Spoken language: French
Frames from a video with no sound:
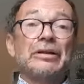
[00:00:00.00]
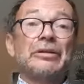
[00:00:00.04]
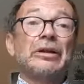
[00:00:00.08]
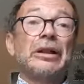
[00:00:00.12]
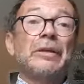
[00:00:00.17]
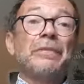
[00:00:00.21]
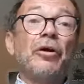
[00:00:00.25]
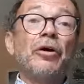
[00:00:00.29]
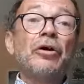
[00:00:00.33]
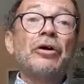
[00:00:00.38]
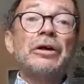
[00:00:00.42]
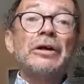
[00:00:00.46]
de
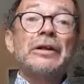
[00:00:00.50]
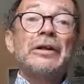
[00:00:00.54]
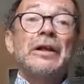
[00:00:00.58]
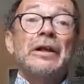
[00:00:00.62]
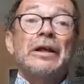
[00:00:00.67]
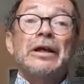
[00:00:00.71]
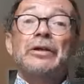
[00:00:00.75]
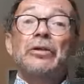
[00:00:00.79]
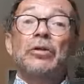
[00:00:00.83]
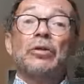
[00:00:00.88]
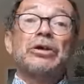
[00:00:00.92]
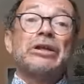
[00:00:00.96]
l'époque,
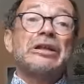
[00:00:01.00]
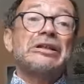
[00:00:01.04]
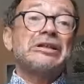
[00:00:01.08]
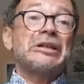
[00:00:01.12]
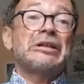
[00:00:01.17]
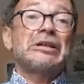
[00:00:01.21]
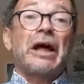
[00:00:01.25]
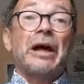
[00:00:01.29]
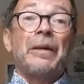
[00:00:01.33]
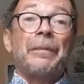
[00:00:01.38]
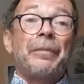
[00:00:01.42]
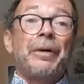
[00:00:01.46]
et donc il
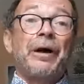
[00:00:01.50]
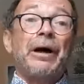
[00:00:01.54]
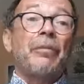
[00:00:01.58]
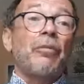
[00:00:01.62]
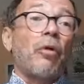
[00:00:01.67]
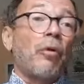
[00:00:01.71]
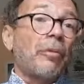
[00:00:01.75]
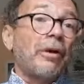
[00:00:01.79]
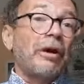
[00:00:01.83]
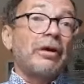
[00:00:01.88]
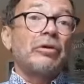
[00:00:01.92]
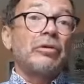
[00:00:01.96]
n'hésitera pas,
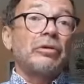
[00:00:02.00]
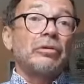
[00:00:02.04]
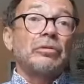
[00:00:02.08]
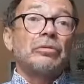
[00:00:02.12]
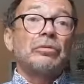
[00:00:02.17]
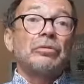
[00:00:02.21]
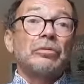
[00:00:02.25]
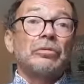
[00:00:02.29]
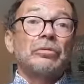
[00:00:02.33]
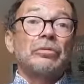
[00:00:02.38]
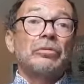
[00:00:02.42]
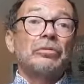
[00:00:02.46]
bon bah,
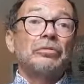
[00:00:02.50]
euh,